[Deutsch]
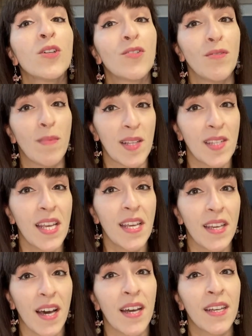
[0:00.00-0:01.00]
Und wie man
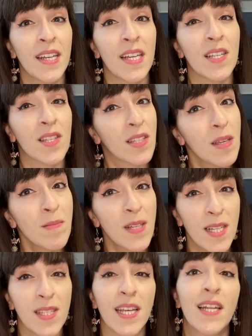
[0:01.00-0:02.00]
sehen kann, es gibt
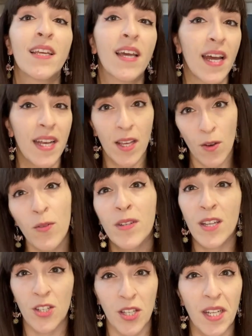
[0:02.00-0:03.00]
tatsächlich einige
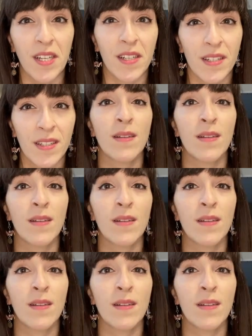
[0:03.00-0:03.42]
Unterschiede.